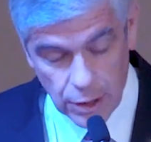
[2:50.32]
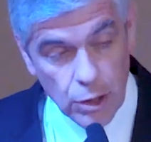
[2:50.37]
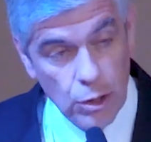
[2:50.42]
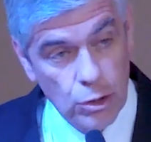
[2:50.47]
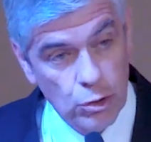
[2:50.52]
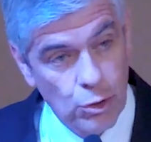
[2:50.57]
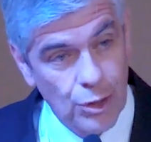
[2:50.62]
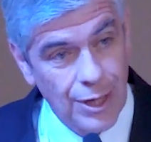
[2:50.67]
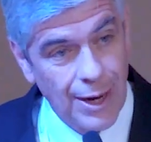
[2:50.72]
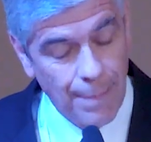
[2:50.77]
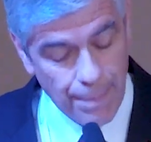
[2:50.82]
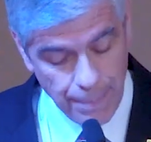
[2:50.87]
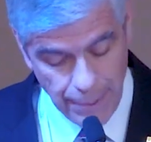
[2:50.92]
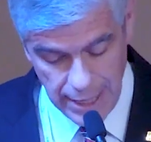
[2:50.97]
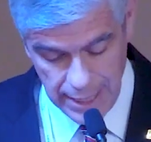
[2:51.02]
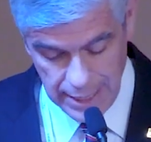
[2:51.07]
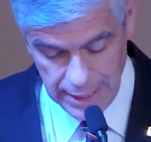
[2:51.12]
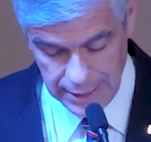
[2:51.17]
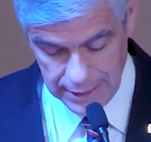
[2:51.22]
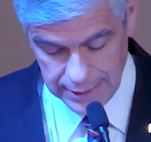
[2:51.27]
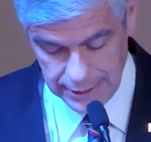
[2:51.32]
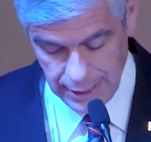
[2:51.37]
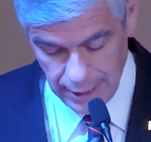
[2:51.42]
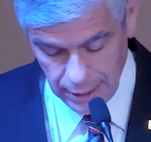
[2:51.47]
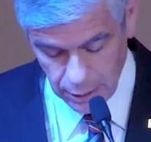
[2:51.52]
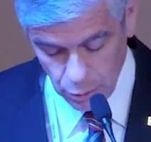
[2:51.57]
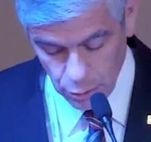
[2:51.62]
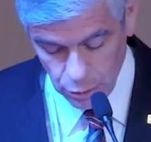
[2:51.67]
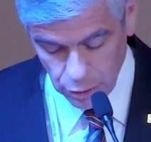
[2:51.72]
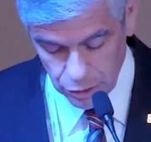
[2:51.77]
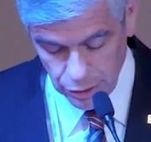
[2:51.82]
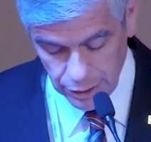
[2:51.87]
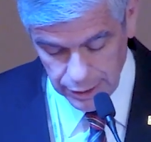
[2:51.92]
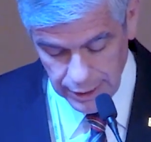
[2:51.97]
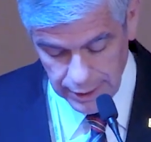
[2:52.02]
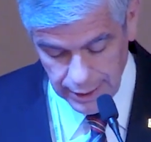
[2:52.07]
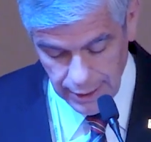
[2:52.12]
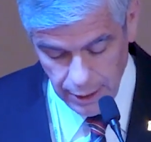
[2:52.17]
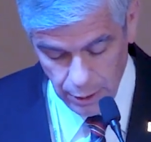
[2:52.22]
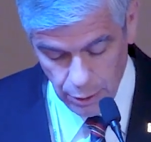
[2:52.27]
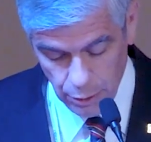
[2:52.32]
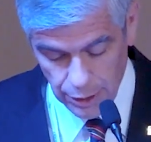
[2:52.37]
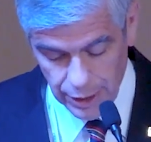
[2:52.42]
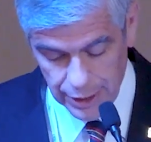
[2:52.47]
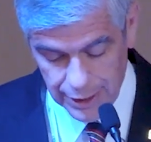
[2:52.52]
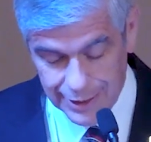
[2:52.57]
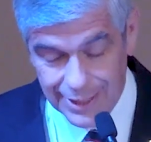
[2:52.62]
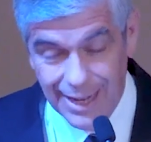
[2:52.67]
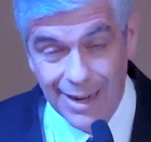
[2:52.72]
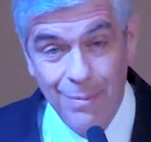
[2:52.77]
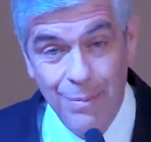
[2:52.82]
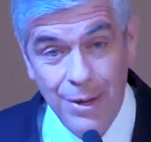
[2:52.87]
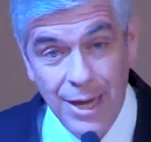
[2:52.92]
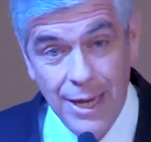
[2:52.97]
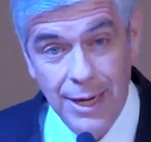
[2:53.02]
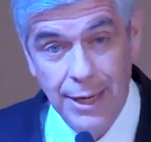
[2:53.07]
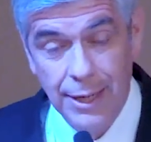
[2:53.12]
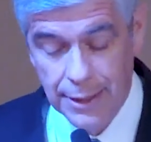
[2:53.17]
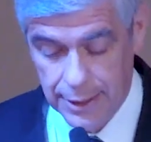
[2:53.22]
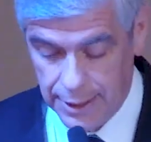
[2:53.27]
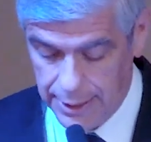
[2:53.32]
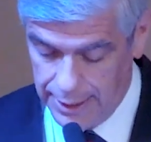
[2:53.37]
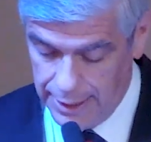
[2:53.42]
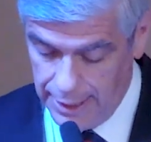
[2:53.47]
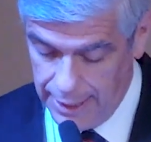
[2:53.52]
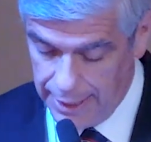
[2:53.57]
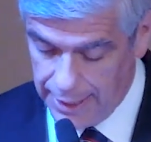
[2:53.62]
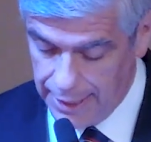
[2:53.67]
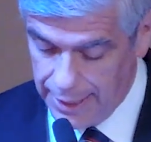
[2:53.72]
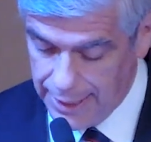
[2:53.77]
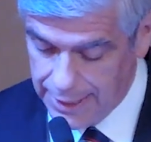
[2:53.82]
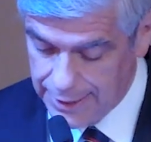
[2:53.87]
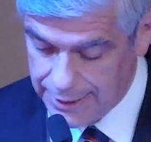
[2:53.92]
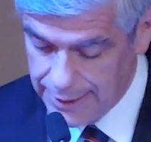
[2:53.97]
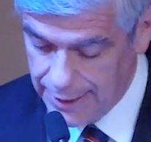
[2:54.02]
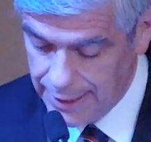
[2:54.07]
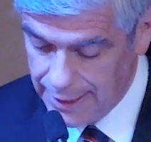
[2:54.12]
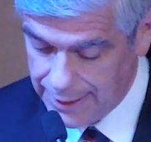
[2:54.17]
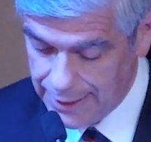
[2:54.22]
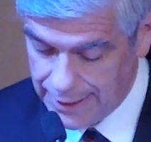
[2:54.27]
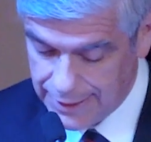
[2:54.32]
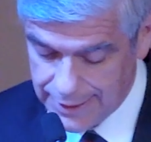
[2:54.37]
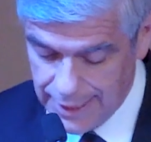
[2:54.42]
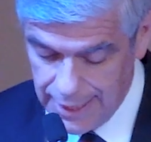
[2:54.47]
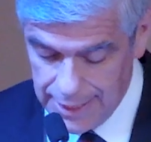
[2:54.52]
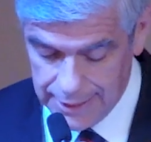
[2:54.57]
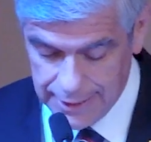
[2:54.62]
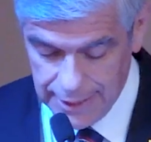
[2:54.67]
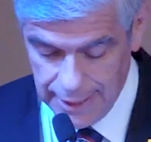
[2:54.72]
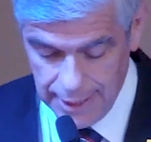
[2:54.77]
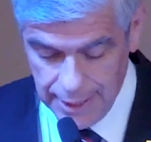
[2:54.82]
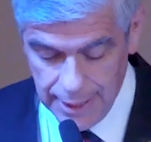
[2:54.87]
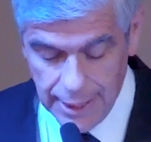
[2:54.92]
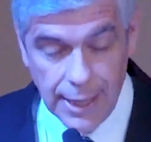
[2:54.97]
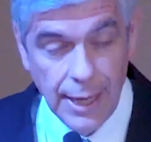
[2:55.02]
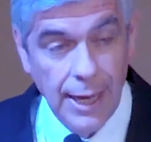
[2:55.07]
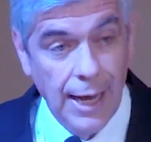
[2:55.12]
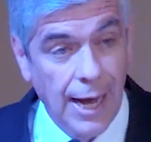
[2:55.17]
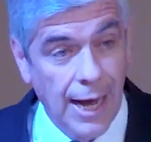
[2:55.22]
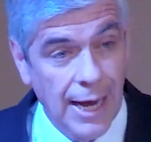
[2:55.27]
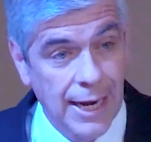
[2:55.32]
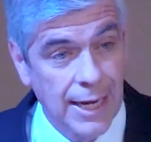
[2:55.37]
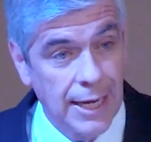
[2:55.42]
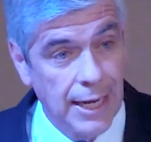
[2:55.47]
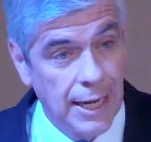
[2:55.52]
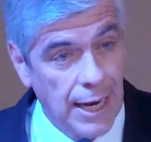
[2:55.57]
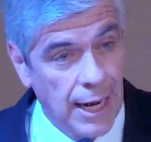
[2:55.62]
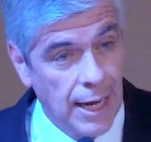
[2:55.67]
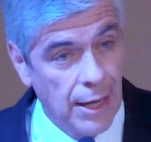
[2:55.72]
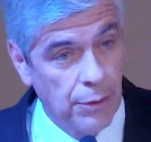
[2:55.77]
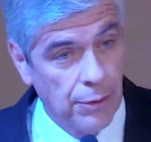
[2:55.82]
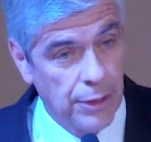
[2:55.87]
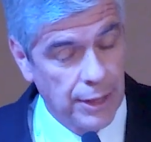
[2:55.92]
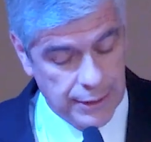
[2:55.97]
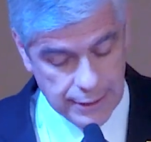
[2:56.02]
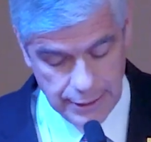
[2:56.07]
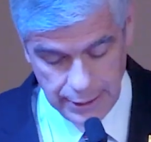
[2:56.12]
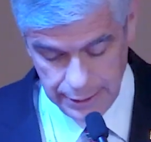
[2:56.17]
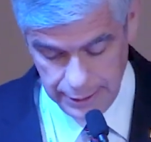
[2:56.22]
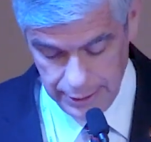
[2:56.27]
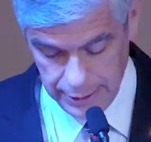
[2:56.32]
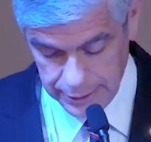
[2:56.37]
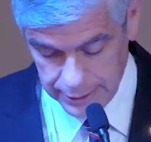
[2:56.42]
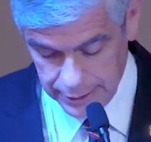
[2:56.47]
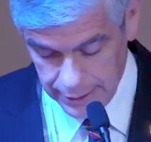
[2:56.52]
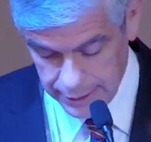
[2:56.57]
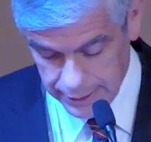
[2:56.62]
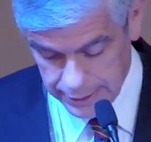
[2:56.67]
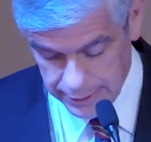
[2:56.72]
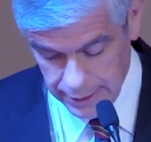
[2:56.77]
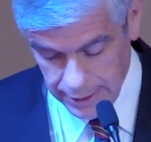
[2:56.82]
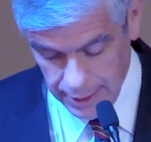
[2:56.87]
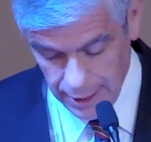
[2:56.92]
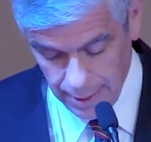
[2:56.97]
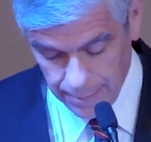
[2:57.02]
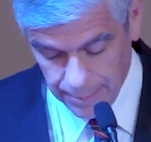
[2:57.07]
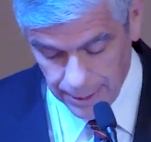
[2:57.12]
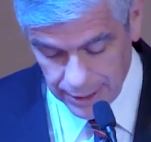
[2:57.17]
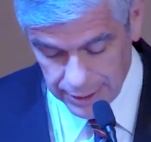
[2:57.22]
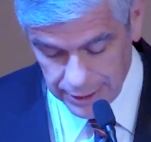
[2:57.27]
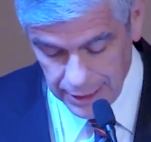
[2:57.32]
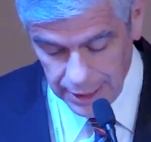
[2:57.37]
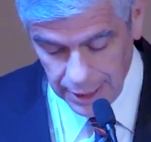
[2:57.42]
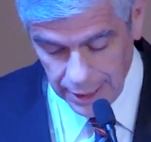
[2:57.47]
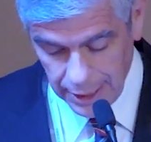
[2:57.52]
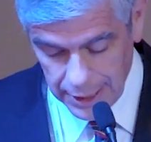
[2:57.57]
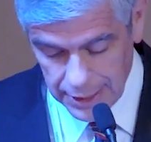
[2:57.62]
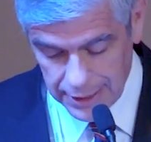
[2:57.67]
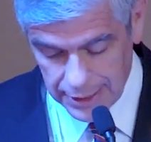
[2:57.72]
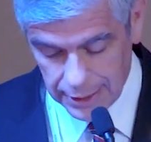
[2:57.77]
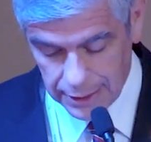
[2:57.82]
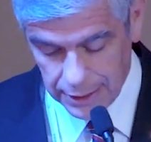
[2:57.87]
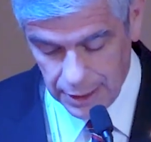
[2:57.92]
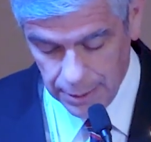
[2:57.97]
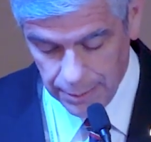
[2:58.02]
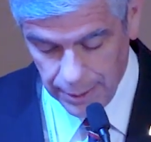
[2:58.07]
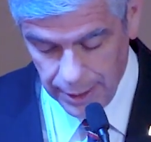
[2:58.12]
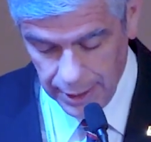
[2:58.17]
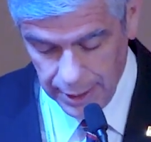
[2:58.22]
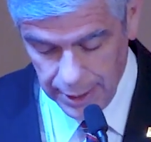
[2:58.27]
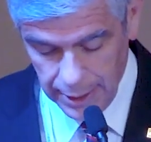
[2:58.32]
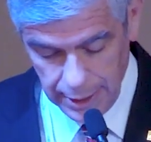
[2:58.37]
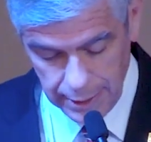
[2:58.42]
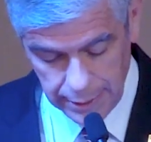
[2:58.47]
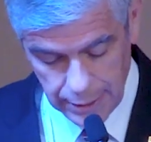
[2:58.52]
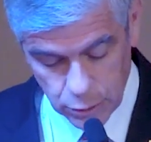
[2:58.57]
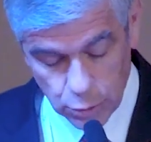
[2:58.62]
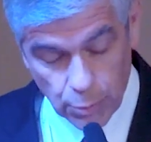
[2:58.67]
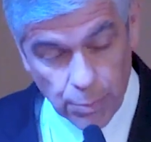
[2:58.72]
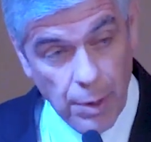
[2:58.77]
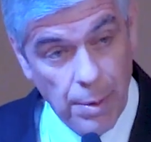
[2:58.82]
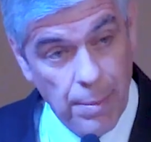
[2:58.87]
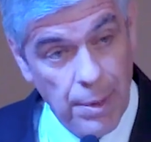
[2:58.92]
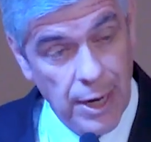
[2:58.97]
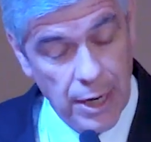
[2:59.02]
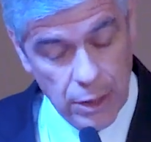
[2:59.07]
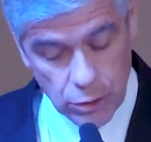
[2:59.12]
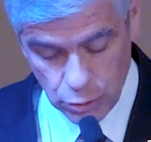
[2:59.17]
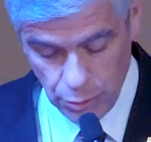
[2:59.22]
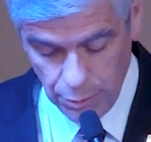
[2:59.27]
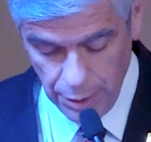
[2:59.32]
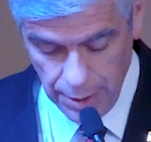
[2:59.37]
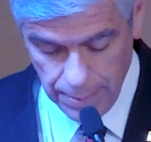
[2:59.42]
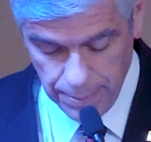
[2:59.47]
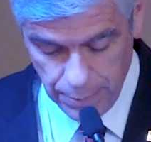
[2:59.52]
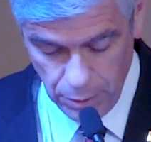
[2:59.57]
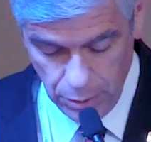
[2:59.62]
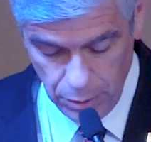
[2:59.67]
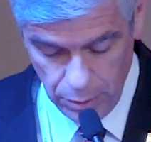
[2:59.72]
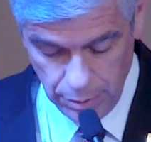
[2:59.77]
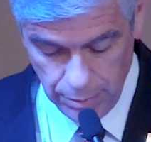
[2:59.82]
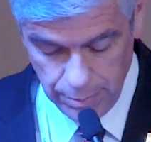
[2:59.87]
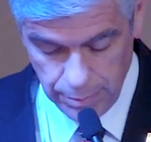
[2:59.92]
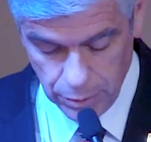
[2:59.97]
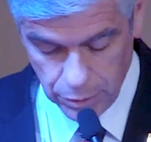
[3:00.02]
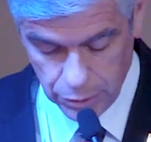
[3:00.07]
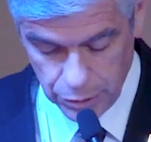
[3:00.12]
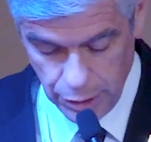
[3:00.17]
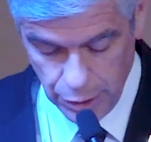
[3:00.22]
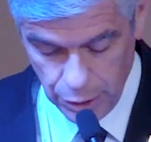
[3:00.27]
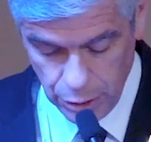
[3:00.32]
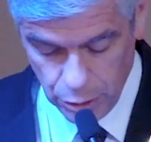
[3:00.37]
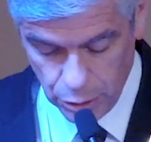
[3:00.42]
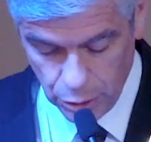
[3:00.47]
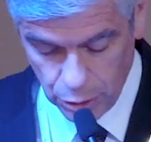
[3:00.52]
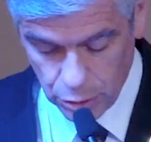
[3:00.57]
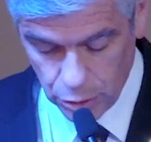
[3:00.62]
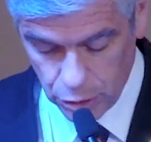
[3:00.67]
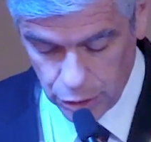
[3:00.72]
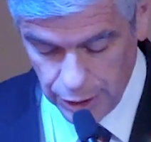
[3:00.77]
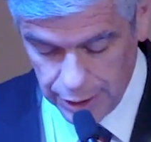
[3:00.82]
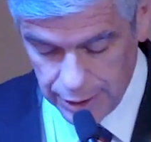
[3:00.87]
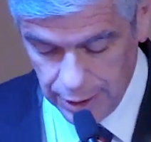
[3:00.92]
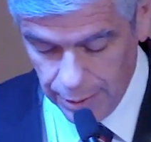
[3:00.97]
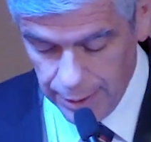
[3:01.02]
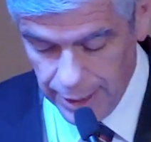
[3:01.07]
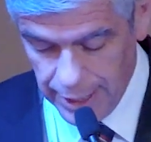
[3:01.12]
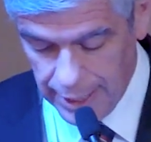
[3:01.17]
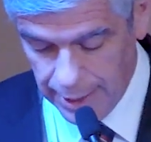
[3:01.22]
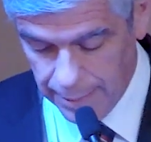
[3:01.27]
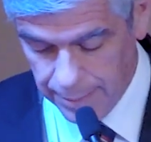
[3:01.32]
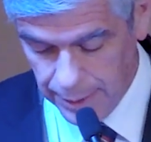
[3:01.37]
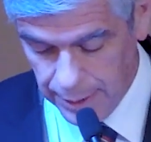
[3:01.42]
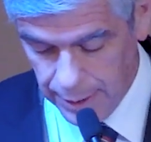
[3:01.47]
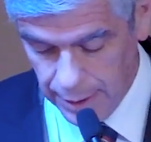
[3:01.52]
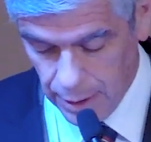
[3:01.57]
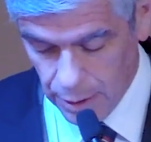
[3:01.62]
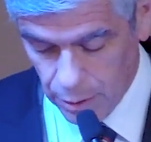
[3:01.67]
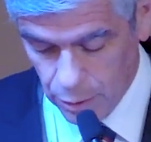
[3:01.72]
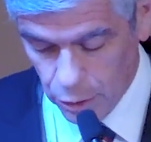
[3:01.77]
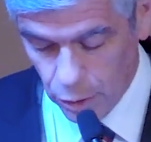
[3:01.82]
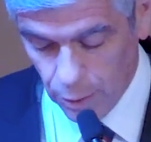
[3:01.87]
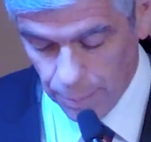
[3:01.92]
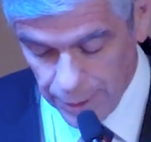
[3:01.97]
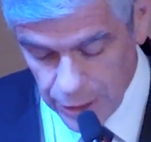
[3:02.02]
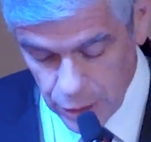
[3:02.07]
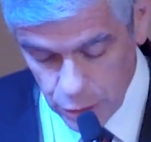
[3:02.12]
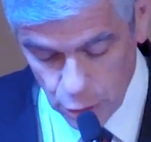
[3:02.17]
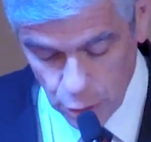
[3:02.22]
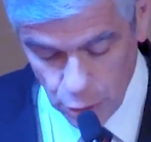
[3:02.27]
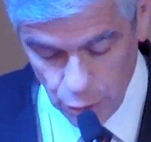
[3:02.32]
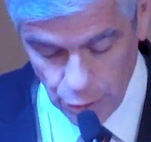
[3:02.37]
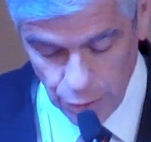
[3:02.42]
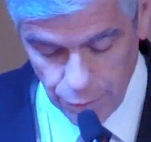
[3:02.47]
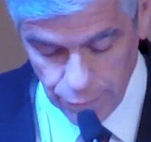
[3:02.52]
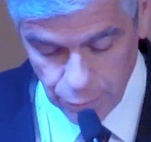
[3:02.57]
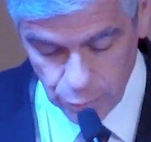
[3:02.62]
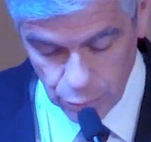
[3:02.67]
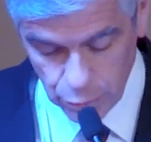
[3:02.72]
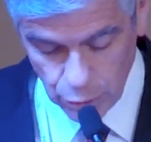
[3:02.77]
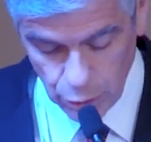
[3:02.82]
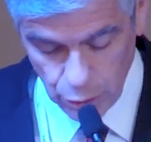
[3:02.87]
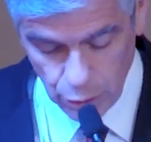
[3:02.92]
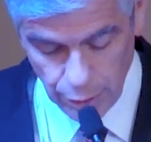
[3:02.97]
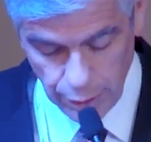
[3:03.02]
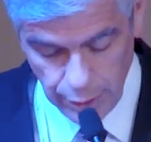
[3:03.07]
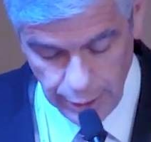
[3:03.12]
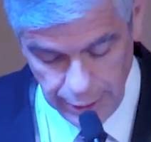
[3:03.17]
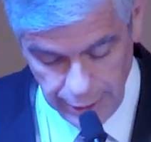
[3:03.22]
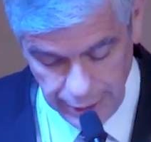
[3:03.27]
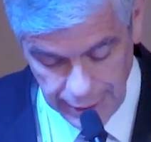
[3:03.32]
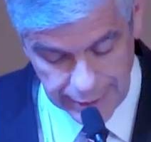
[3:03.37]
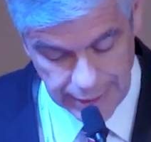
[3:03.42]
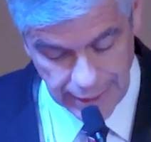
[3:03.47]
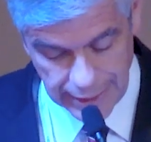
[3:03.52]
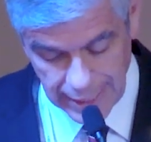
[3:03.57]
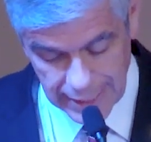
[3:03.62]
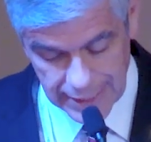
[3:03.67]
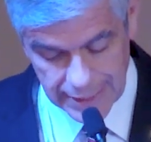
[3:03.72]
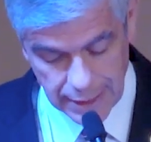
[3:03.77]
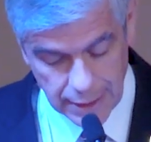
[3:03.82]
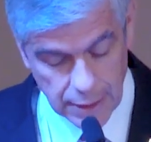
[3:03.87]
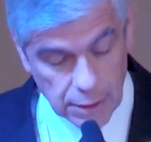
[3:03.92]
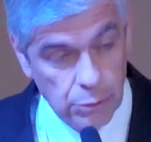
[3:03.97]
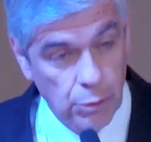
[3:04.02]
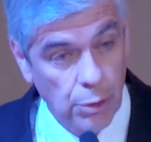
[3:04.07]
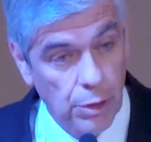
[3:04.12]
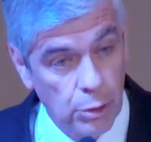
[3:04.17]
son apenas algunos indicadores del bien que la Iglesia desalta ha generado en estas tierras a partir de la iniciativa de su primer arzobispo, Monseñor José Tabela, cuando pensó y fundó esta casa de altos